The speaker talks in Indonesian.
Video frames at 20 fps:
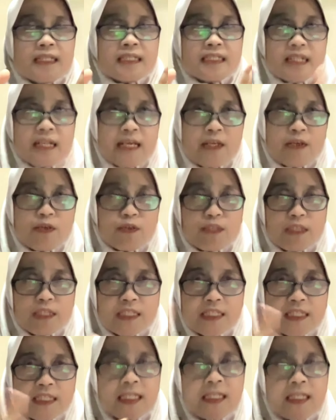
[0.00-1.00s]
selain
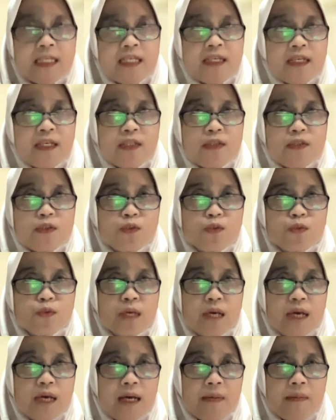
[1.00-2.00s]
nutrisi
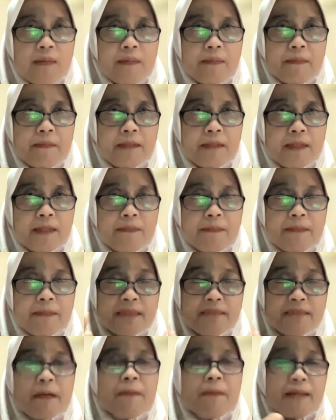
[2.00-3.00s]
juga eh,
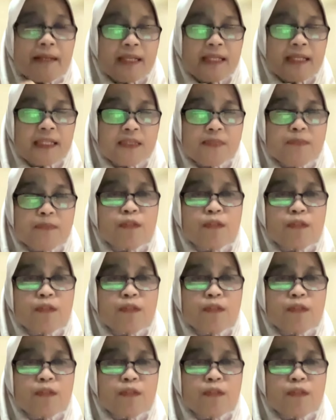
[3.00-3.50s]
penyebab anak tersebut